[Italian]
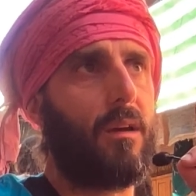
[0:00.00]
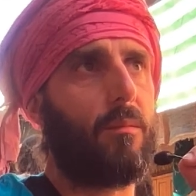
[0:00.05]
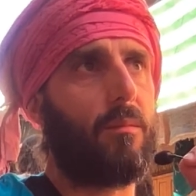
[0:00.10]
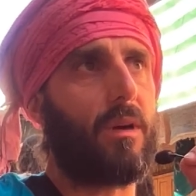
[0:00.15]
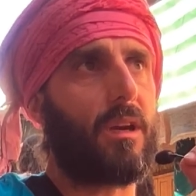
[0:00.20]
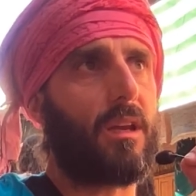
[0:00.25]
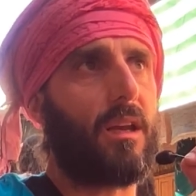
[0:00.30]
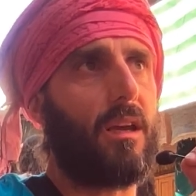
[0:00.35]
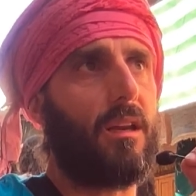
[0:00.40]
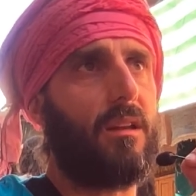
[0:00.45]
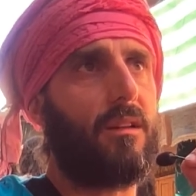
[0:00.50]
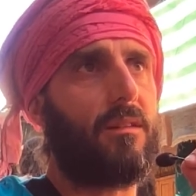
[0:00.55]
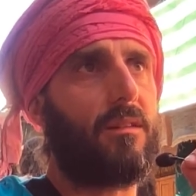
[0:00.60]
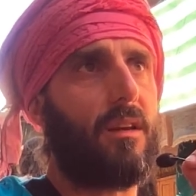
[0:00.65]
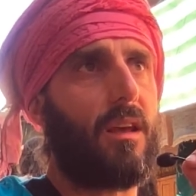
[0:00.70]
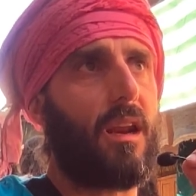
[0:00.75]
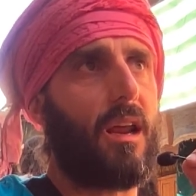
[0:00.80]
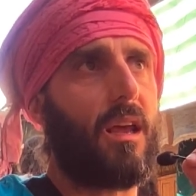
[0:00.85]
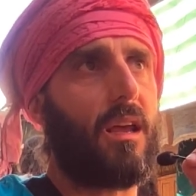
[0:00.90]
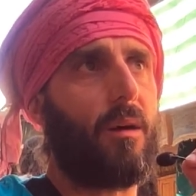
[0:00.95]
perché
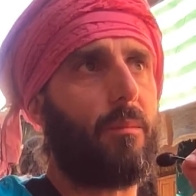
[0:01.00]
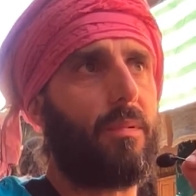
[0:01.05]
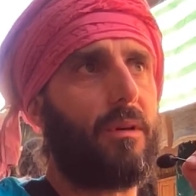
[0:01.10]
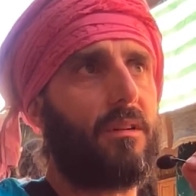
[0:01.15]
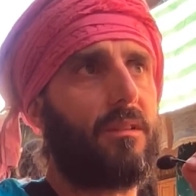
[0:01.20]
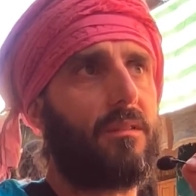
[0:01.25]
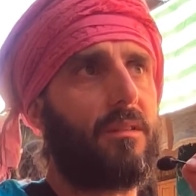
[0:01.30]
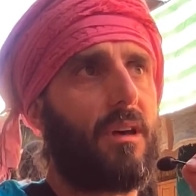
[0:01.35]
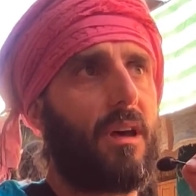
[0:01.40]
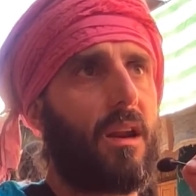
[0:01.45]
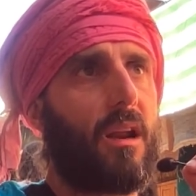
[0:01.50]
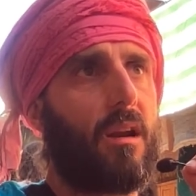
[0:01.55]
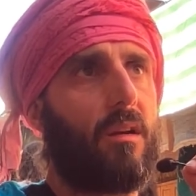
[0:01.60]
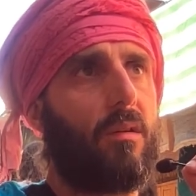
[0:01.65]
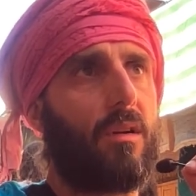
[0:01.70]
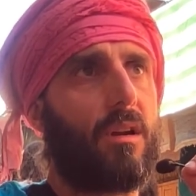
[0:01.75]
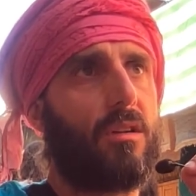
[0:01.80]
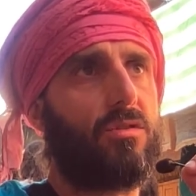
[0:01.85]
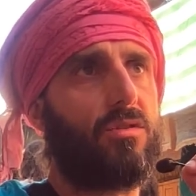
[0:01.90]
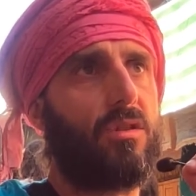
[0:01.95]
inizierai a pensare
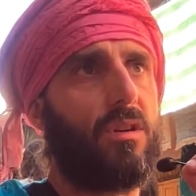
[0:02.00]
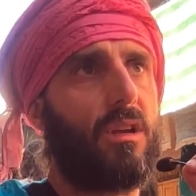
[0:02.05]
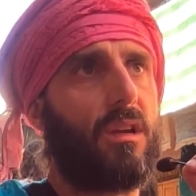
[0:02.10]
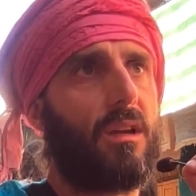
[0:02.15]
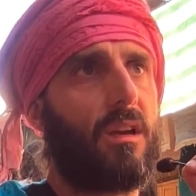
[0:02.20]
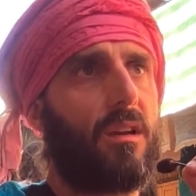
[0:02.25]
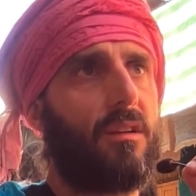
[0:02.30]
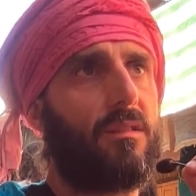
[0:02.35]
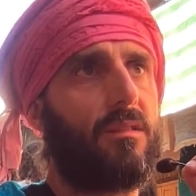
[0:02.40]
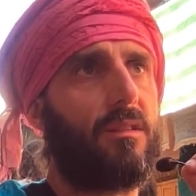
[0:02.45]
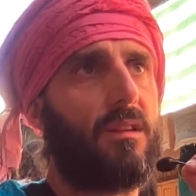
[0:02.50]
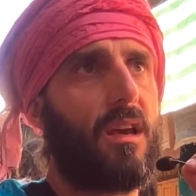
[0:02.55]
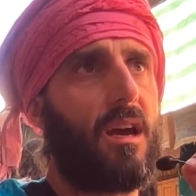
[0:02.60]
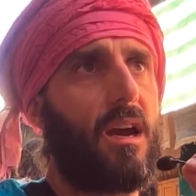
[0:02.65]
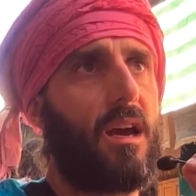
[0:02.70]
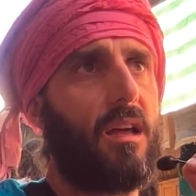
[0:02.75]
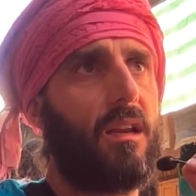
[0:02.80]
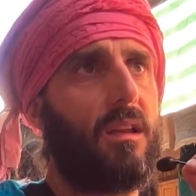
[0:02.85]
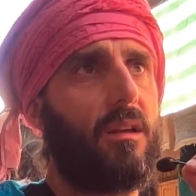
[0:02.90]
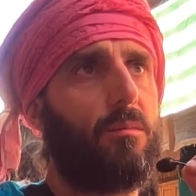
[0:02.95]
hanno ragione i
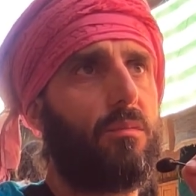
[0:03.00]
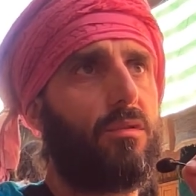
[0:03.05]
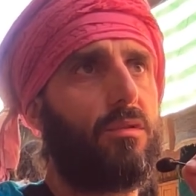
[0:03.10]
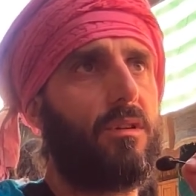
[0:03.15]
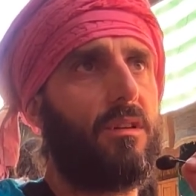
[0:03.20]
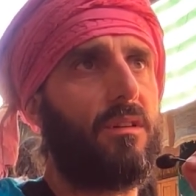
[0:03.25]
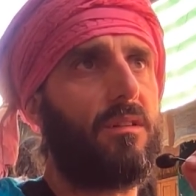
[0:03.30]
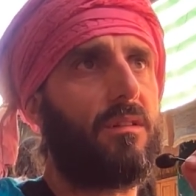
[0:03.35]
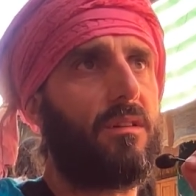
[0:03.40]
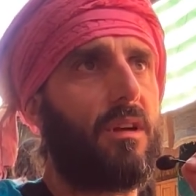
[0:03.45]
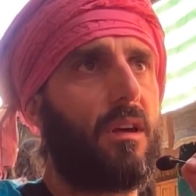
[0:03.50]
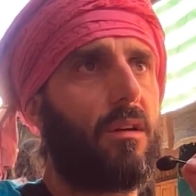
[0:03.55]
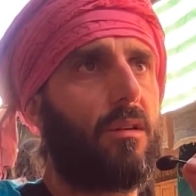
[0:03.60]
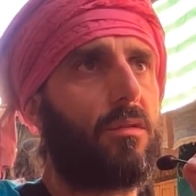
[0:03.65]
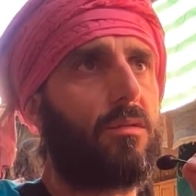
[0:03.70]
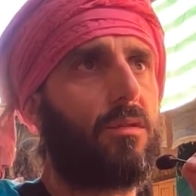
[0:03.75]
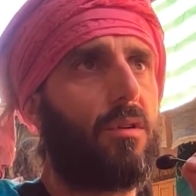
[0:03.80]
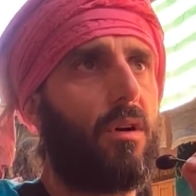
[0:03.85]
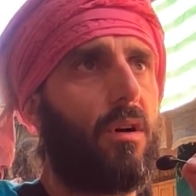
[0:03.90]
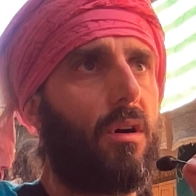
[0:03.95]
cristiani, i buddisti
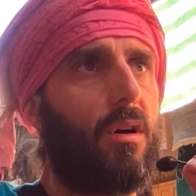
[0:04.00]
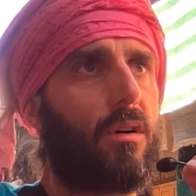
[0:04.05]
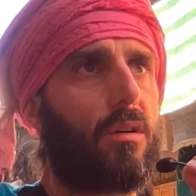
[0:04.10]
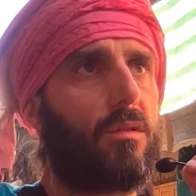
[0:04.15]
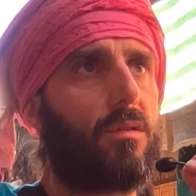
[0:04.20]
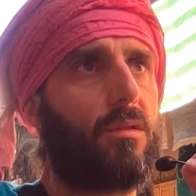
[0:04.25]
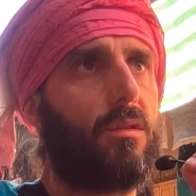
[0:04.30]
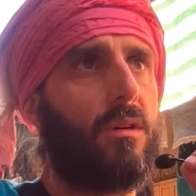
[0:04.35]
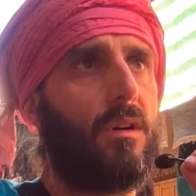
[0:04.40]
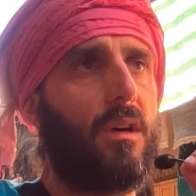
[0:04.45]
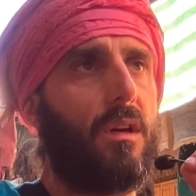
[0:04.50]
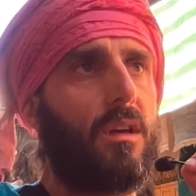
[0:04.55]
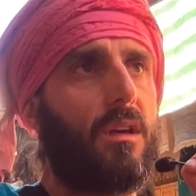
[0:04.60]
hanno torto,